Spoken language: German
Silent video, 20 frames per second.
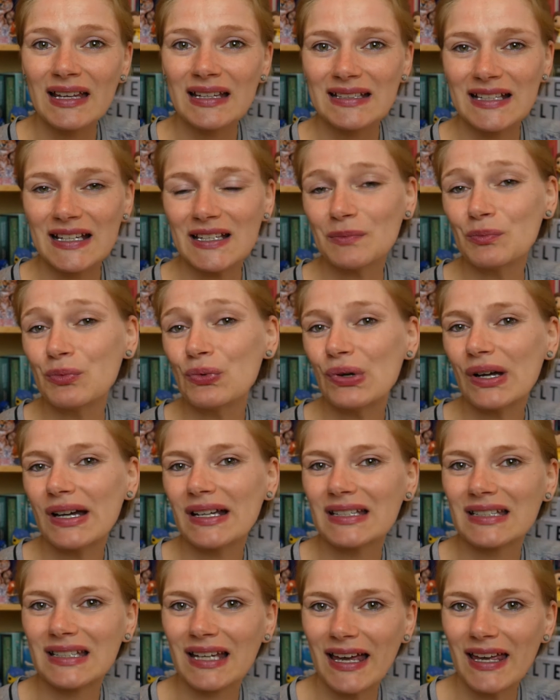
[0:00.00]
Das Buch
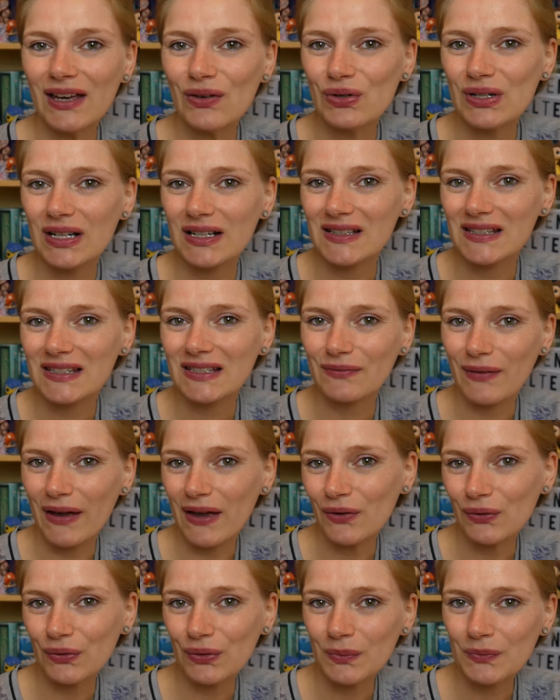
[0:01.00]
hat
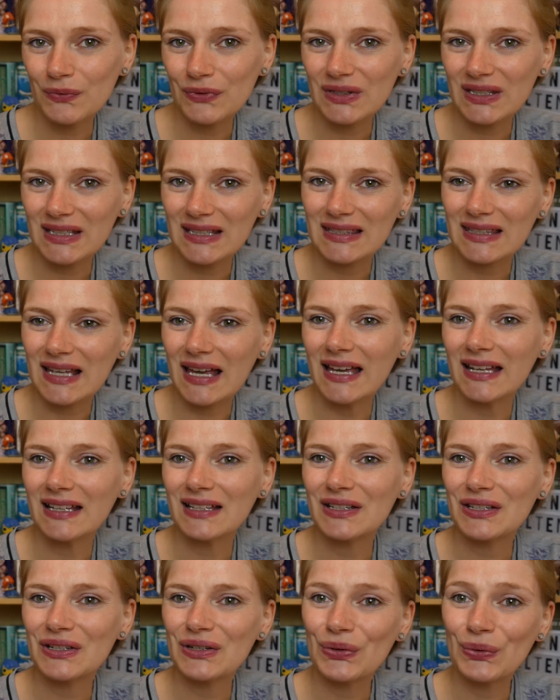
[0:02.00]
352
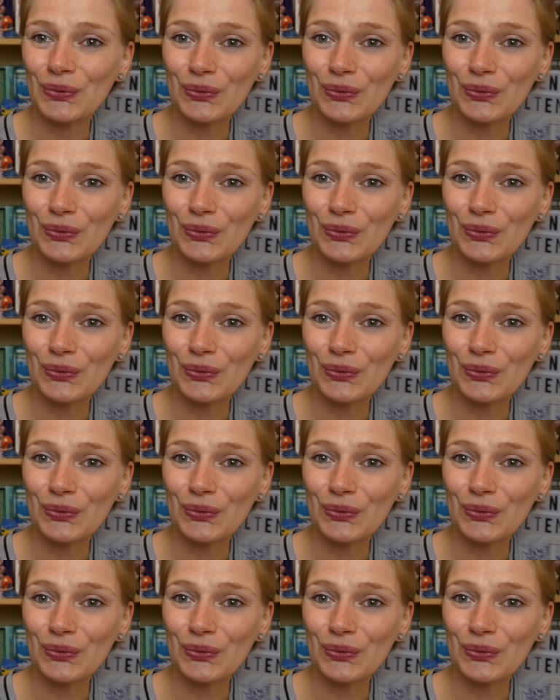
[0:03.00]
Seiten